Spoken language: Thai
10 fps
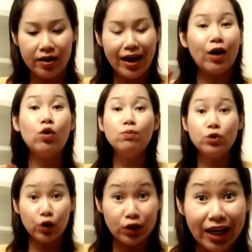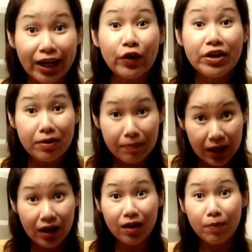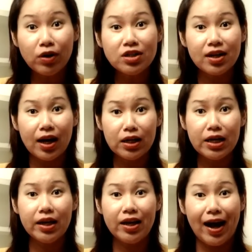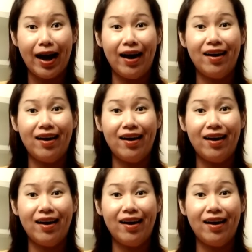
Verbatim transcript: ยาคุมฉุกเฉินก็ยังมี เพราะฉะนั้นเนี่ยยา